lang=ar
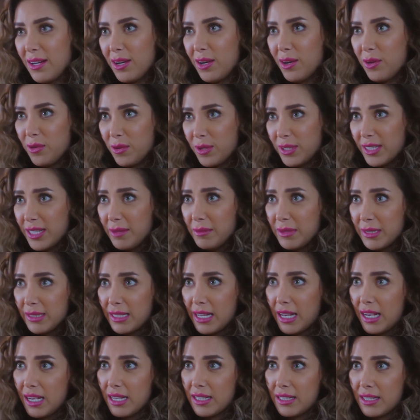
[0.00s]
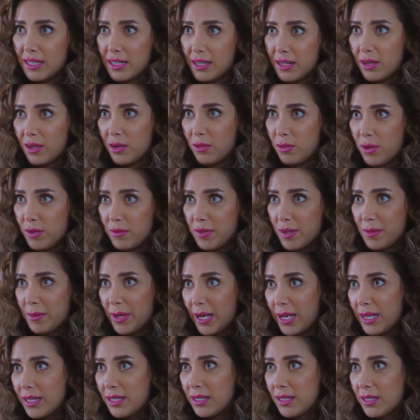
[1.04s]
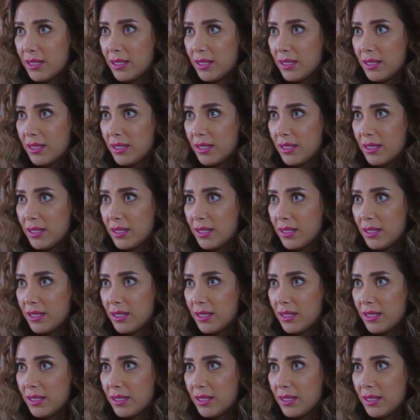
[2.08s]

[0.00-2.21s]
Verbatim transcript: هو انت متضايق ان انا واقفه معاك